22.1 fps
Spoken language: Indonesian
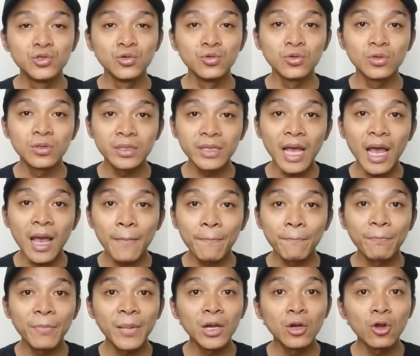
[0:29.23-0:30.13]
juta
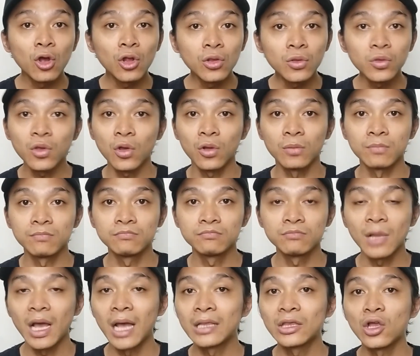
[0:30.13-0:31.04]
penonton
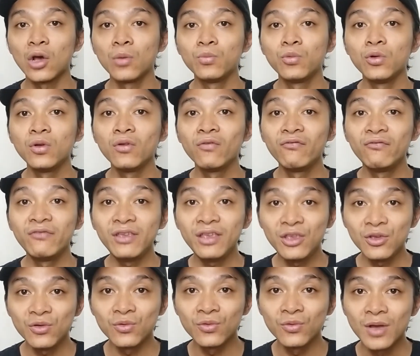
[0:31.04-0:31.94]
ataupun
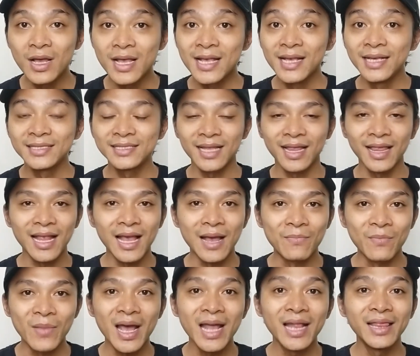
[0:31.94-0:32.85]
view
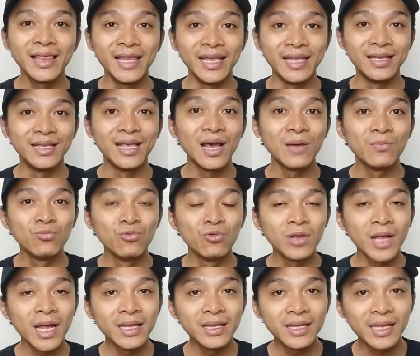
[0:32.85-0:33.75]
selama 3
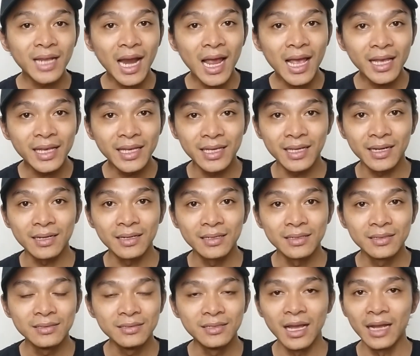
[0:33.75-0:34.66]
bulan
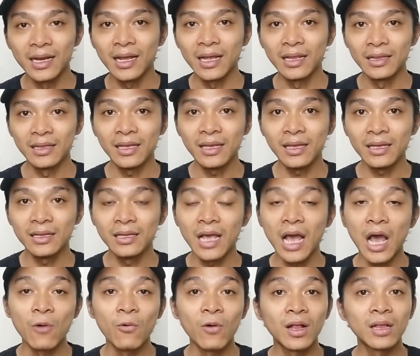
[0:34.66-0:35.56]
terakhir. Dan nanti
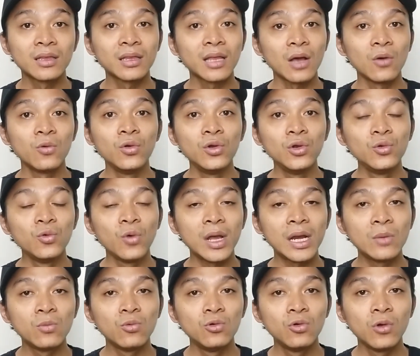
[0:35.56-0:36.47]
di awal tahun
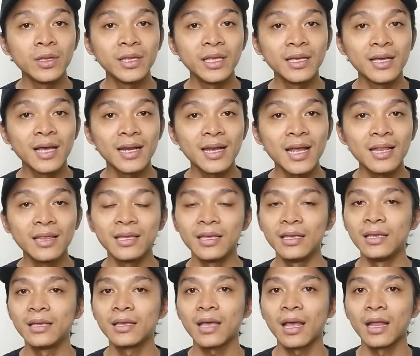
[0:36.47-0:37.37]
2023
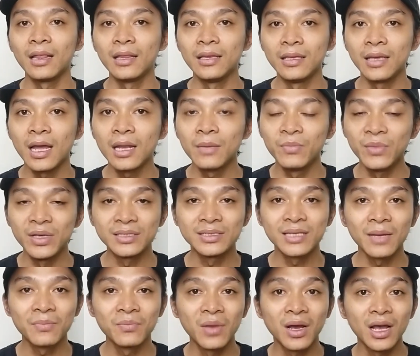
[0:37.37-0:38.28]
nanti kalian
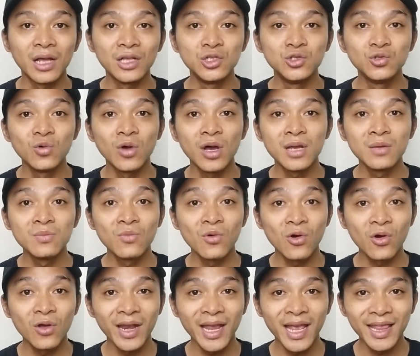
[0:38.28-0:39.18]
bisa pengajuan
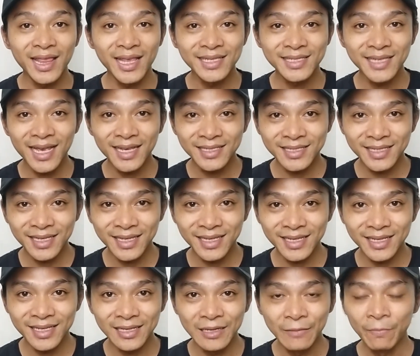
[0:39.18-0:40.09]

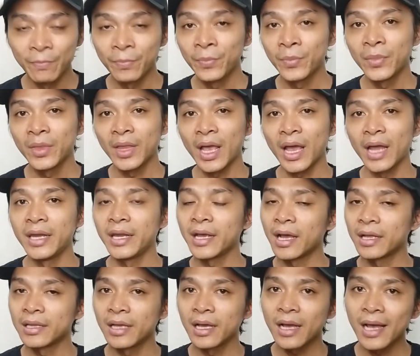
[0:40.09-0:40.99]
monetisasi. Nah,
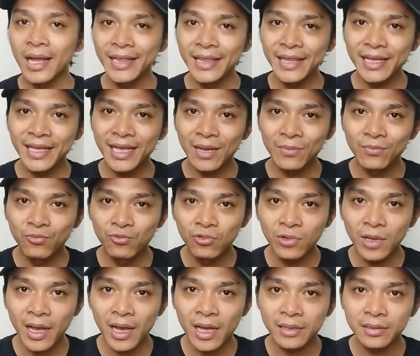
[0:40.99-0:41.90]
dikatakan 3
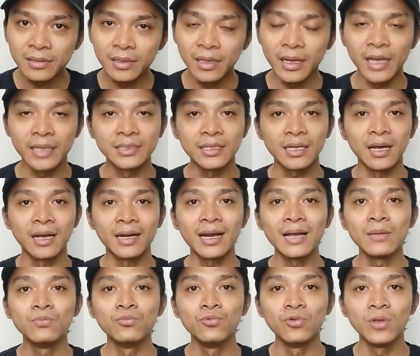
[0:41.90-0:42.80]
bulan. Nah,
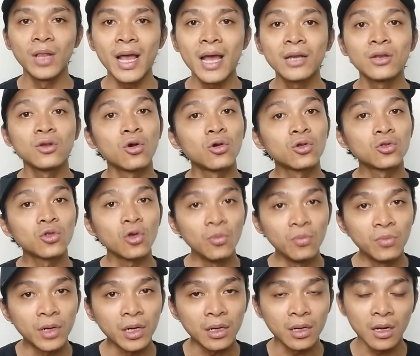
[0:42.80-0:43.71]
sekarang bulan
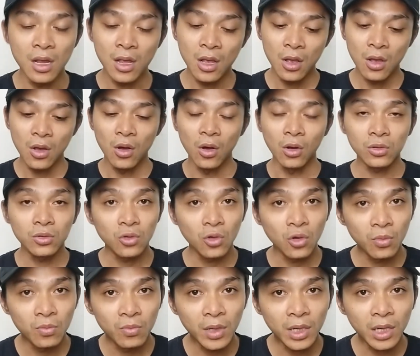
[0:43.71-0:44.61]
Oktober.
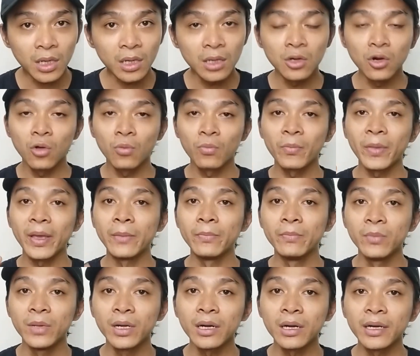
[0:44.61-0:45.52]
Oktober,
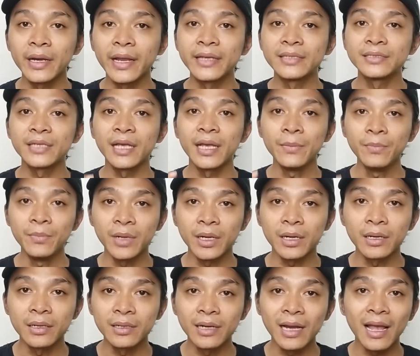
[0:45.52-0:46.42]
November,
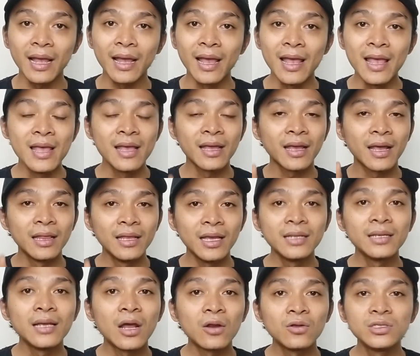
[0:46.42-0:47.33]
Desember. Nah,
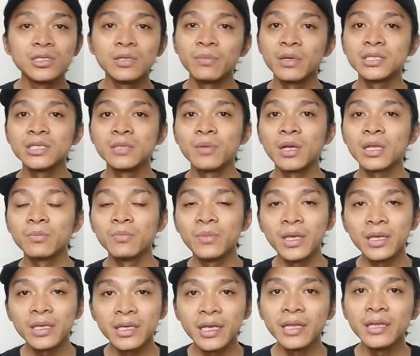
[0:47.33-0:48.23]
kalian harus cepat-cepat
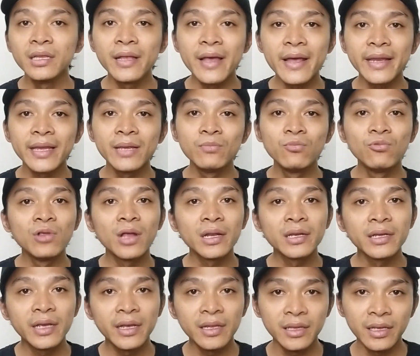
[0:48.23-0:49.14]
bikin dari
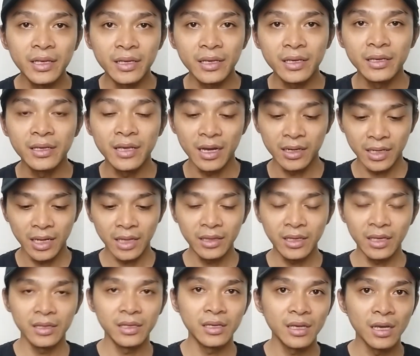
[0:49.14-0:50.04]
bulan ini yang
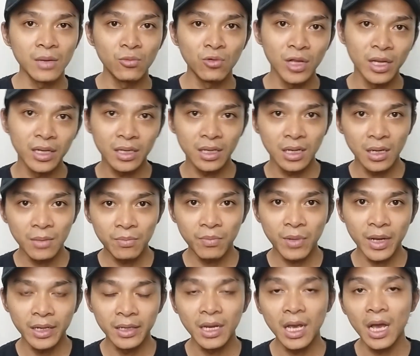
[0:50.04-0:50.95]
nanti tiga bulan ke
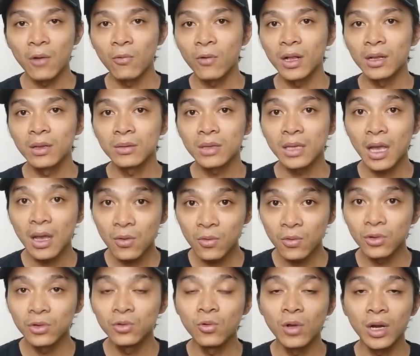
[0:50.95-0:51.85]
depan di awal
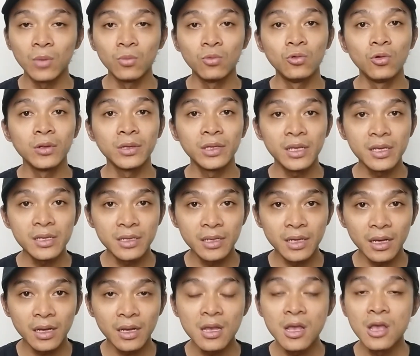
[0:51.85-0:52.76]
tahun
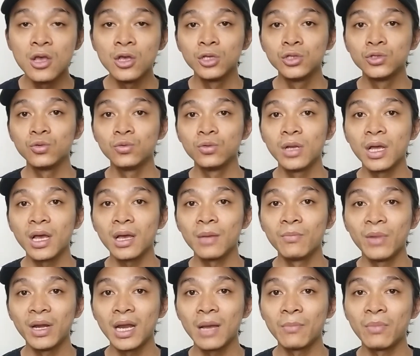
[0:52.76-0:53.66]
2023
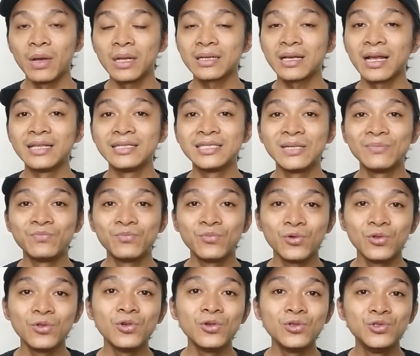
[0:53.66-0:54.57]
sudah mendapatkan
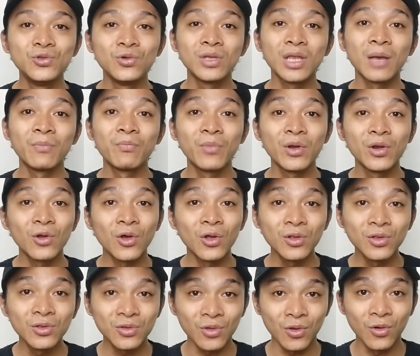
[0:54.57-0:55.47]
10 juta
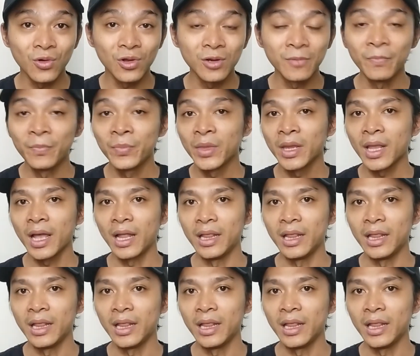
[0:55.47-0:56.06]
penonton